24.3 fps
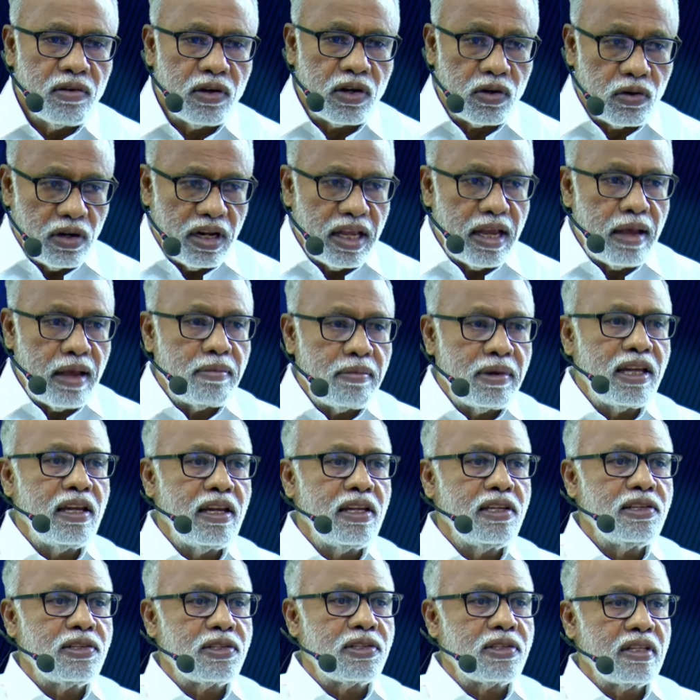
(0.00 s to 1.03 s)
రెండు
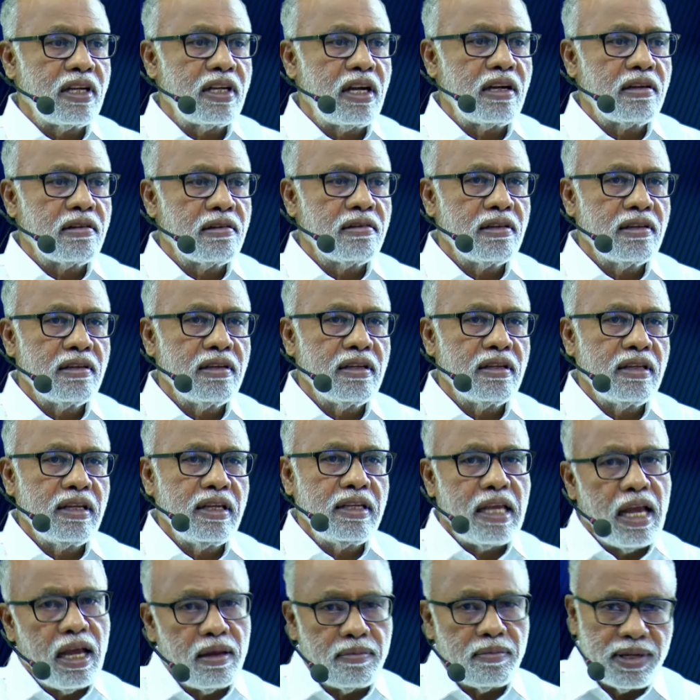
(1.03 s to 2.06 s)
యాభైలు ఇస్తాడు
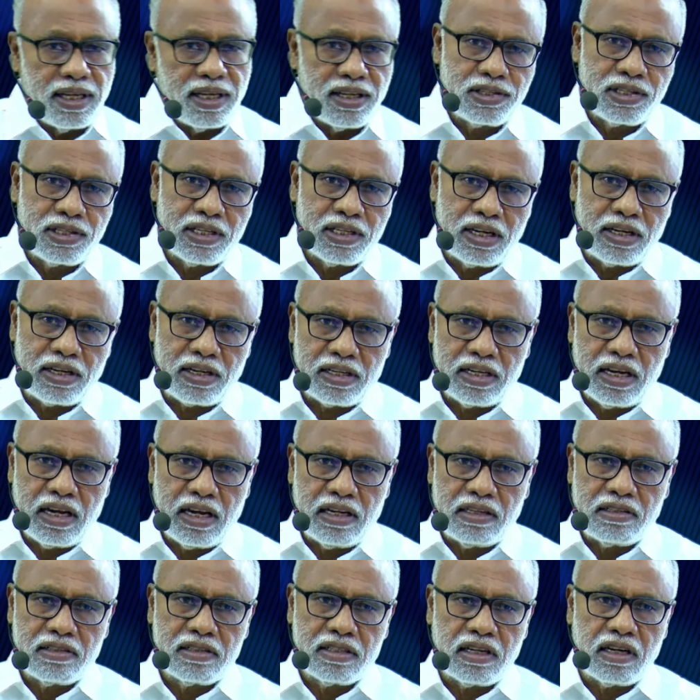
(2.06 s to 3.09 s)
యాభైకి చిల్లరి
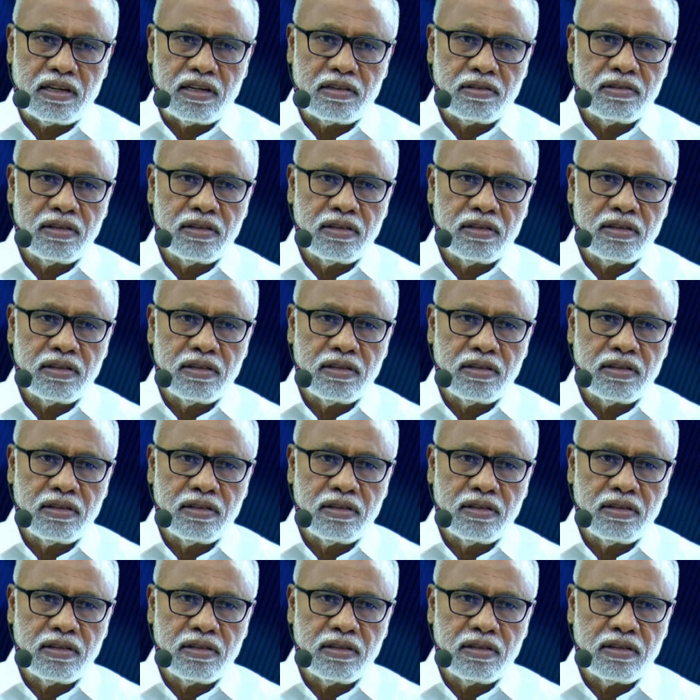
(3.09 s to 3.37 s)
అంటాడు